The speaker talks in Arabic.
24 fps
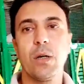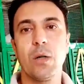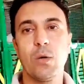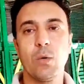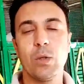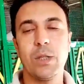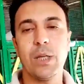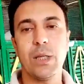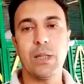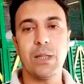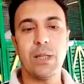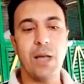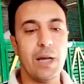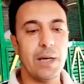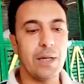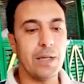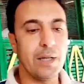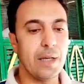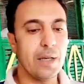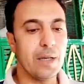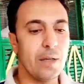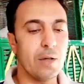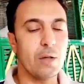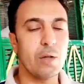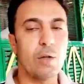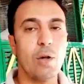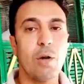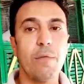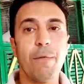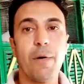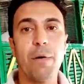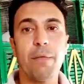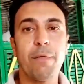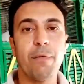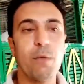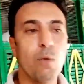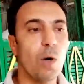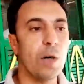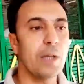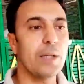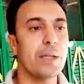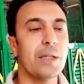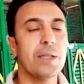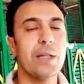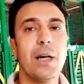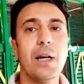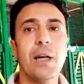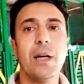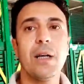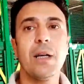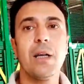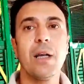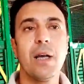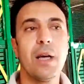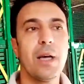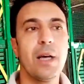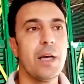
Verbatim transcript: وصدقني النظافه في الوقت ده